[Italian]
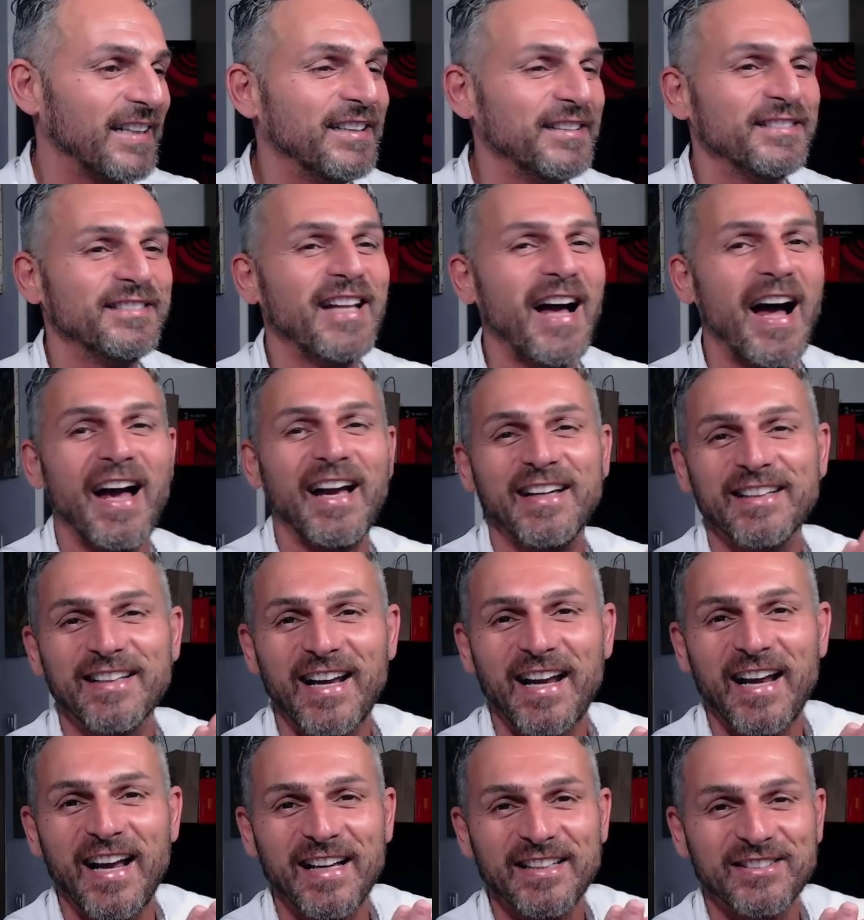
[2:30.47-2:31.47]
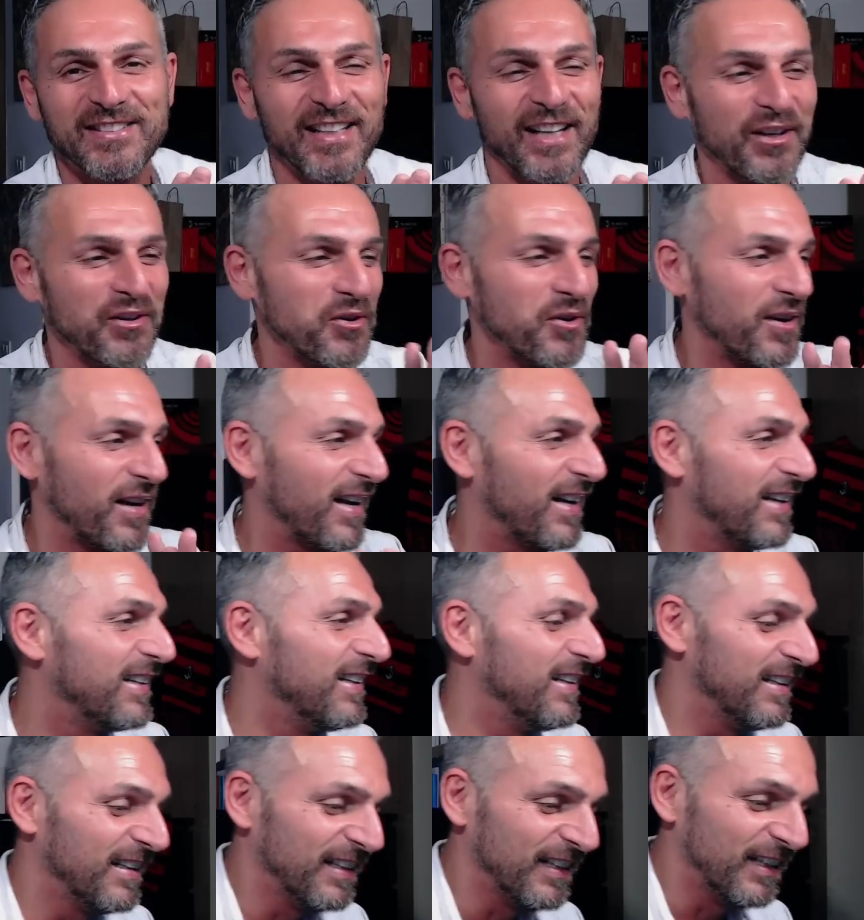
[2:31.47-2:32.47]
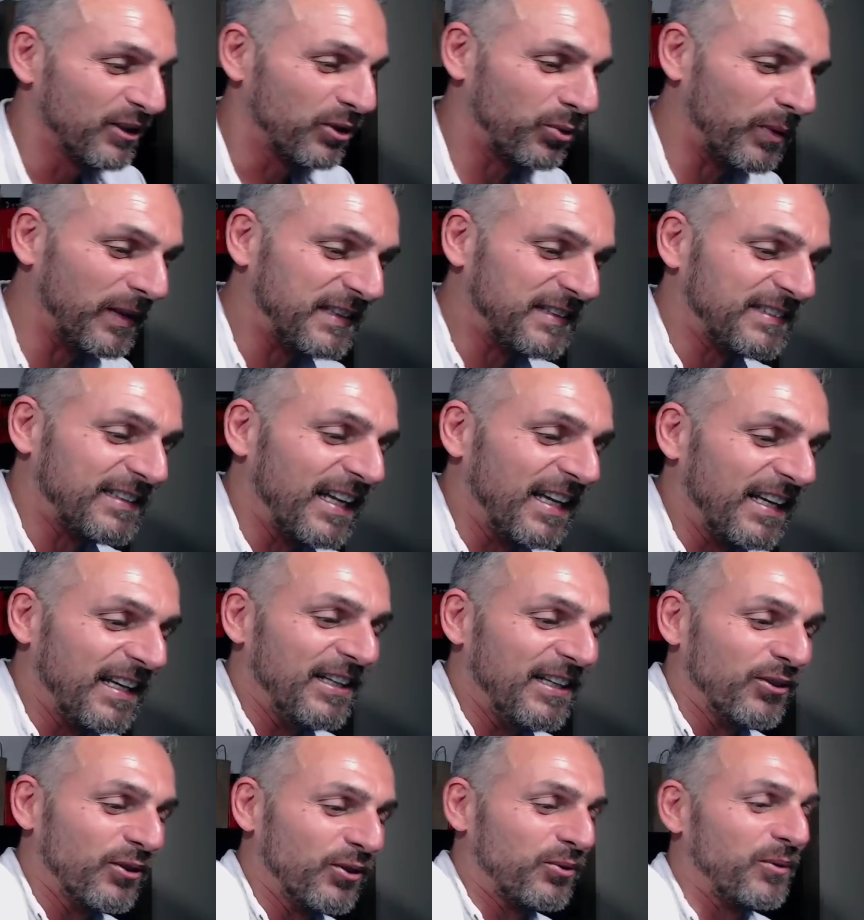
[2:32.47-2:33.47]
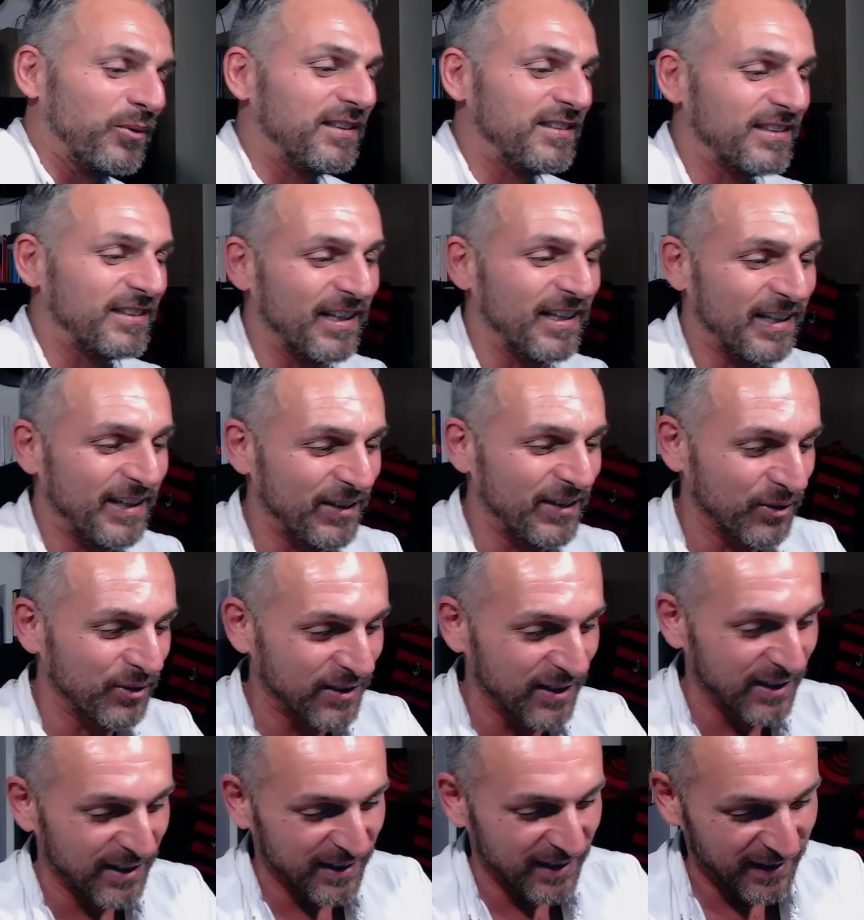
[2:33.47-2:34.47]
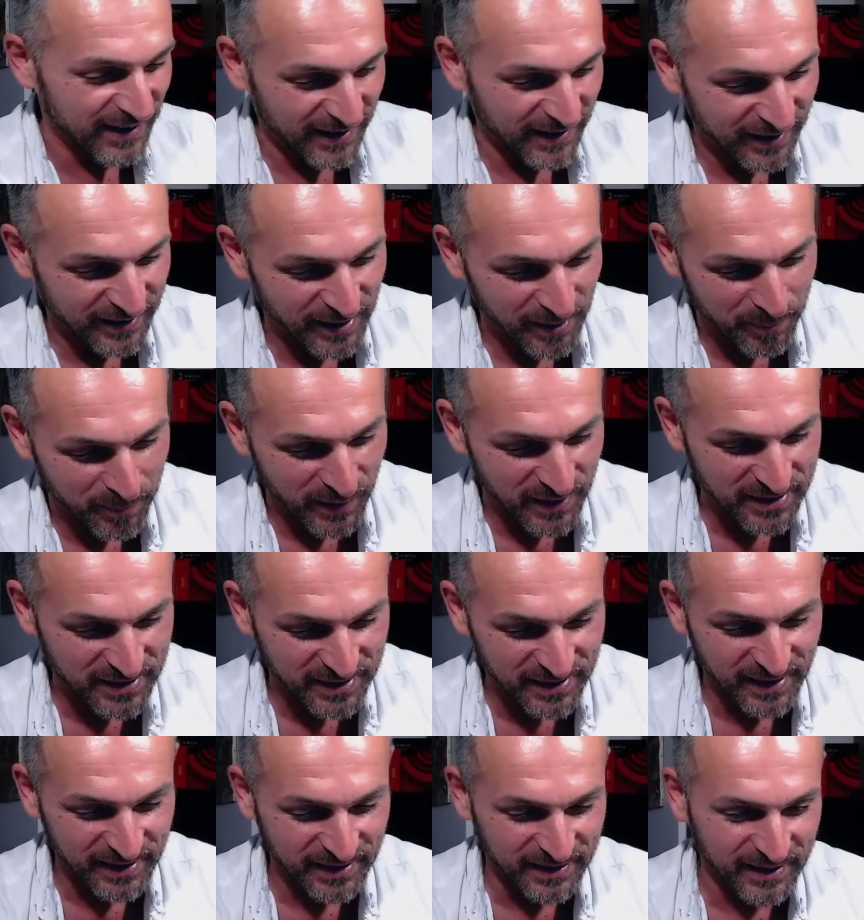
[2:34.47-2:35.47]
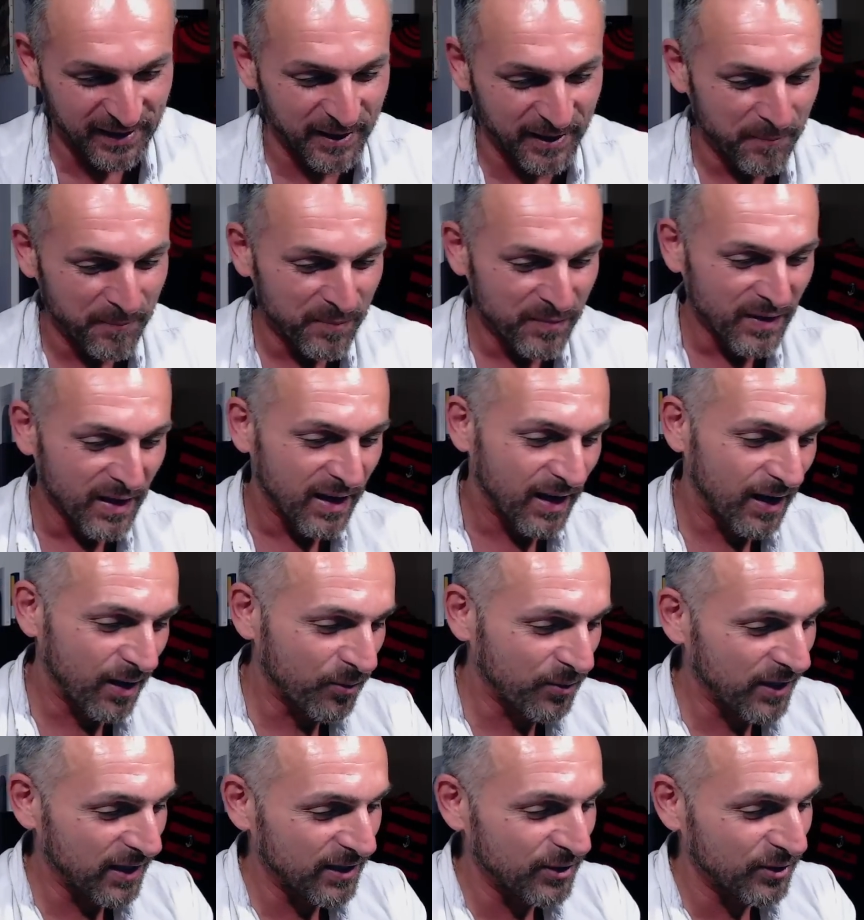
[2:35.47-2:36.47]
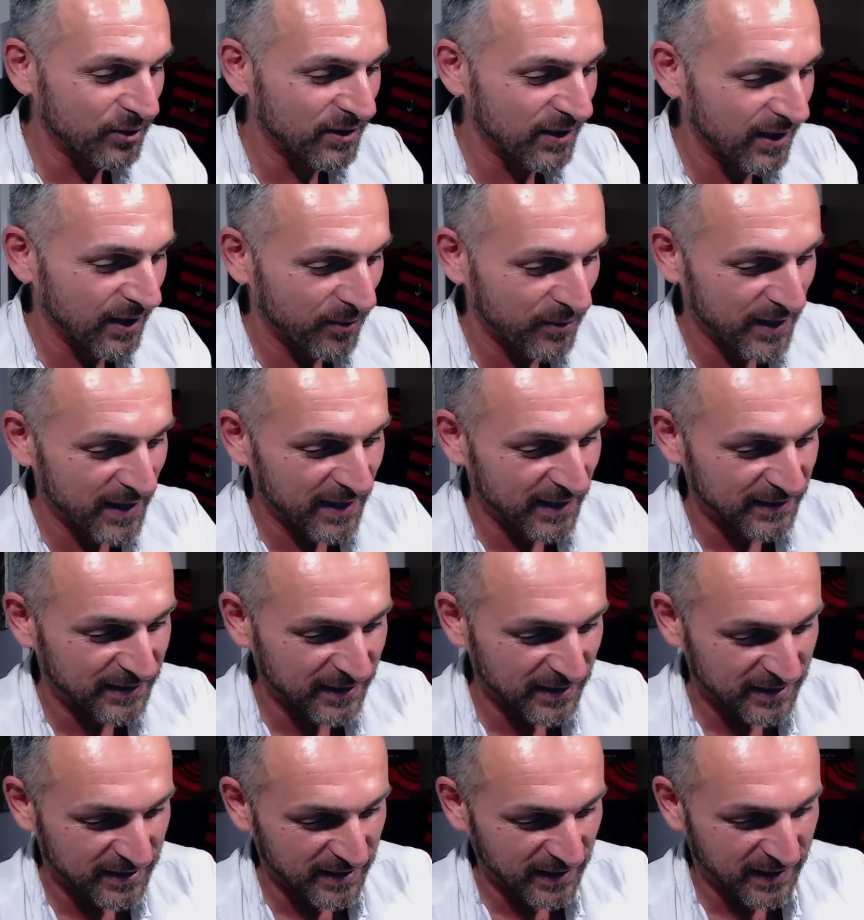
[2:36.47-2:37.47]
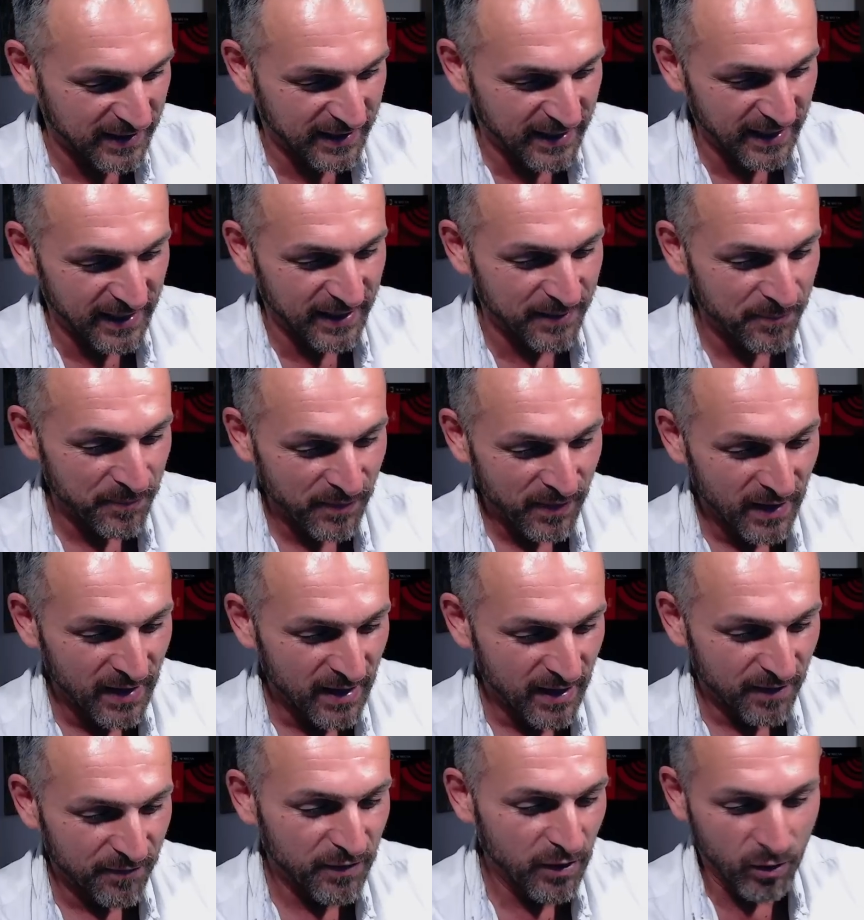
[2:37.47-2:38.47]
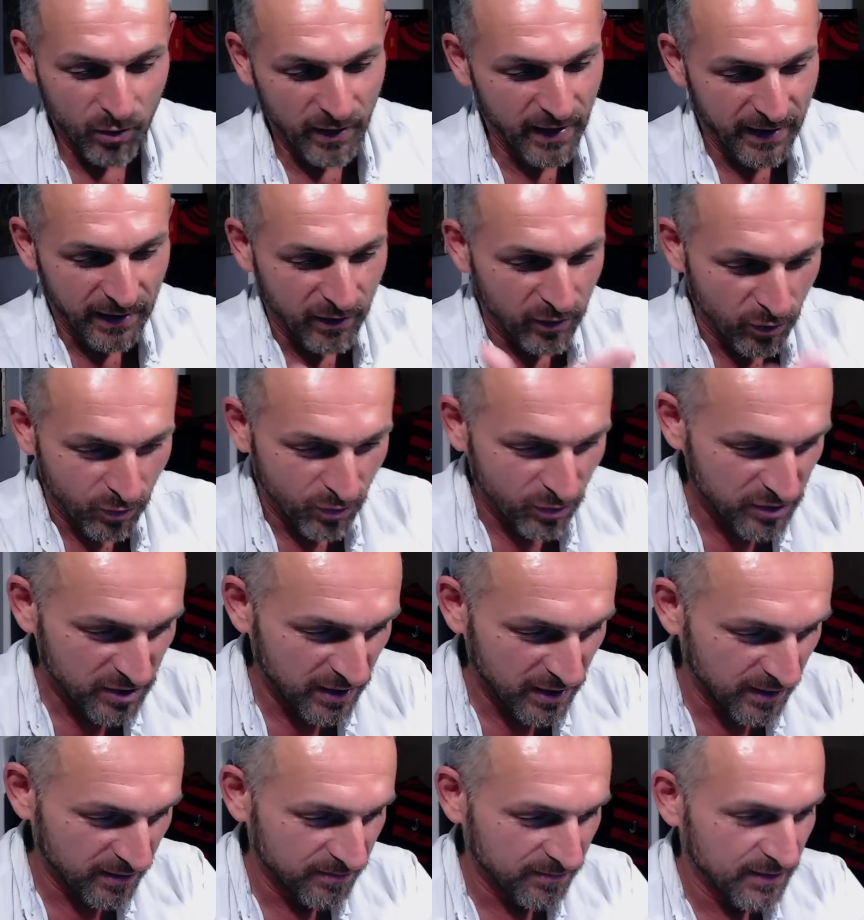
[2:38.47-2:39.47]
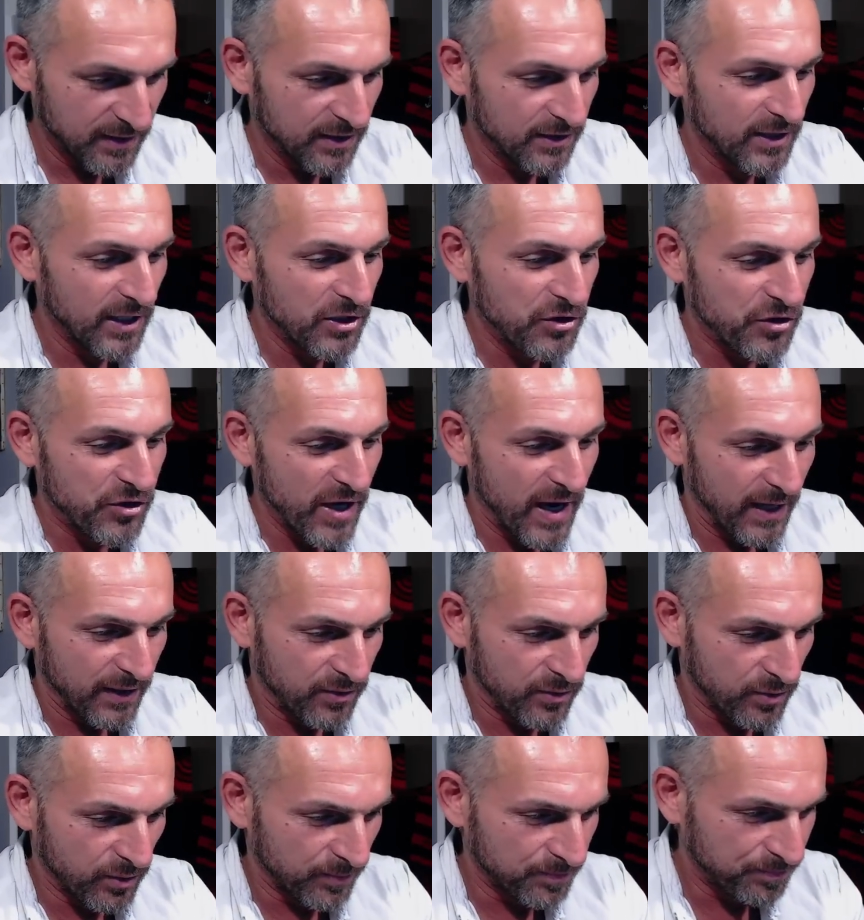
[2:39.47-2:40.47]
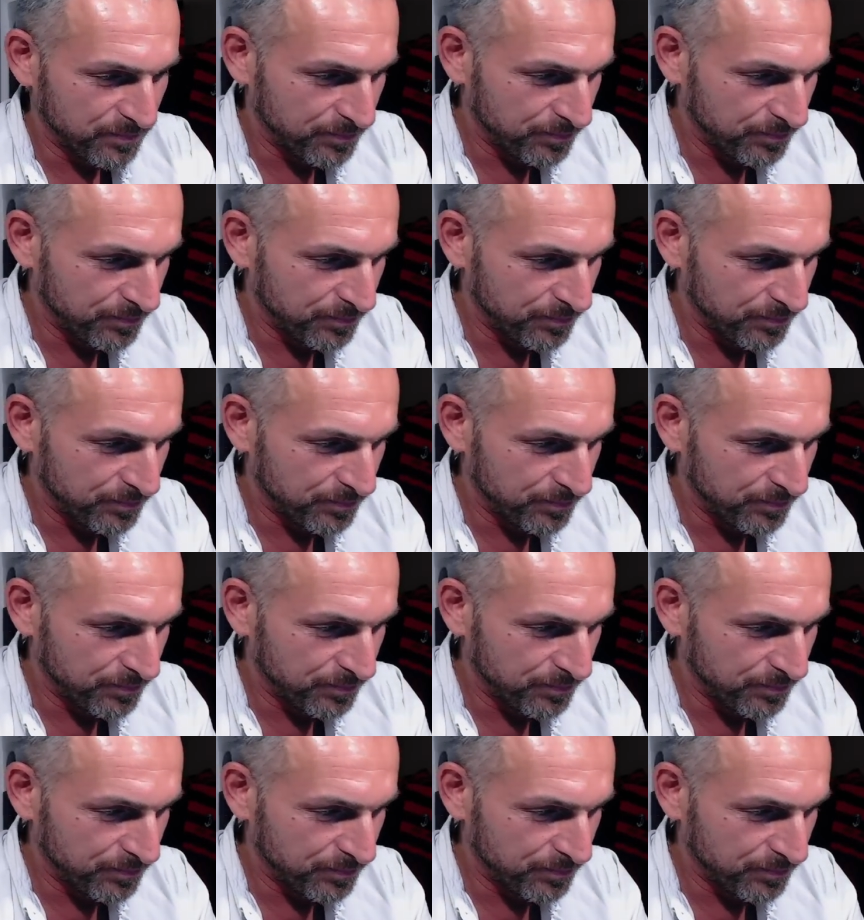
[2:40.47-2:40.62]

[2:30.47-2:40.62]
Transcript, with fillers: Dai ragazzi, allora, twitterino, twitterino del, del presidente Aurelio De Laurentiis che ve lo leggo così, degetto.